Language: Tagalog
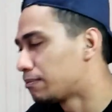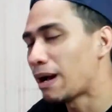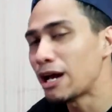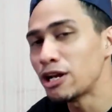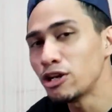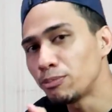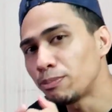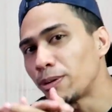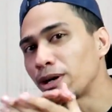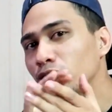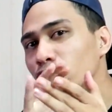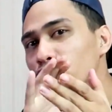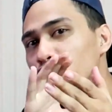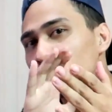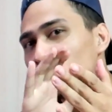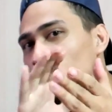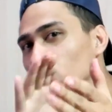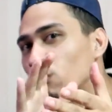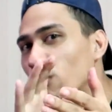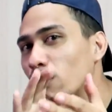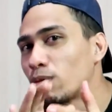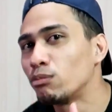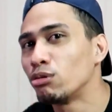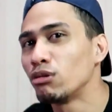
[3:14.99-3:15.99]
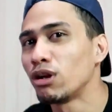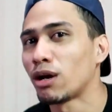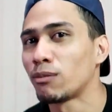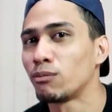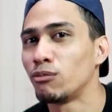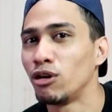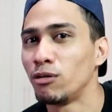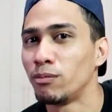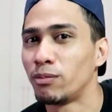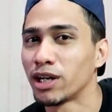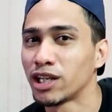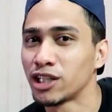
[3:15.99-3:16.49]
paano pag gustong
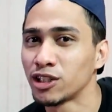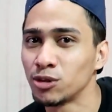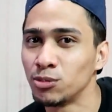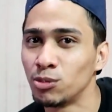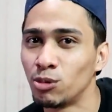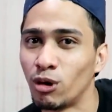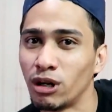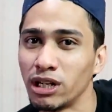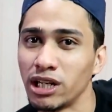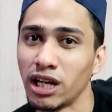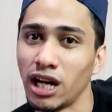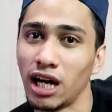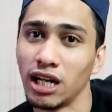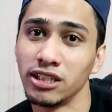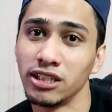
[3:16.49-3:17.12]
magbulakbol pag gumawa ng